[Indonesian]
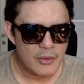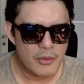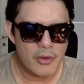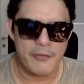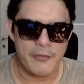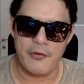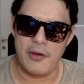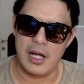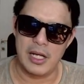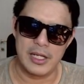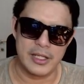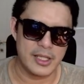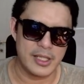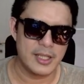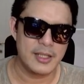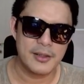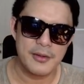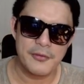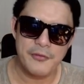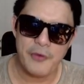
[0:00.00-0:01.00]
Oh vokalnya,
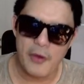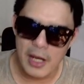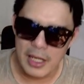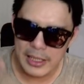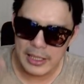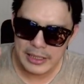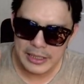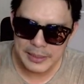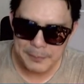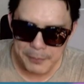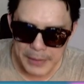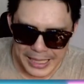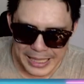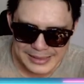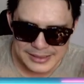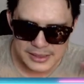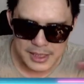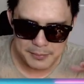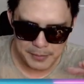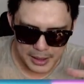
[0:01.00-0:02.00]
vokalnya di blend
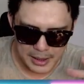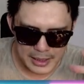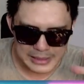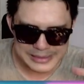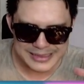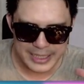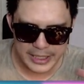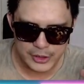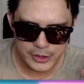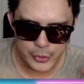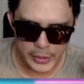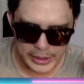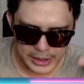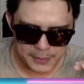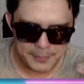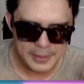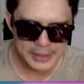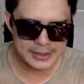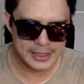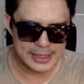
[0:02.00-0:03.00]
sama string juga enak
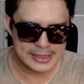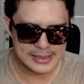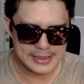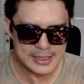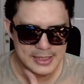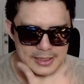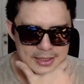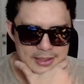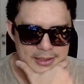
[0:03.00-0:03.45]
banget guys ya.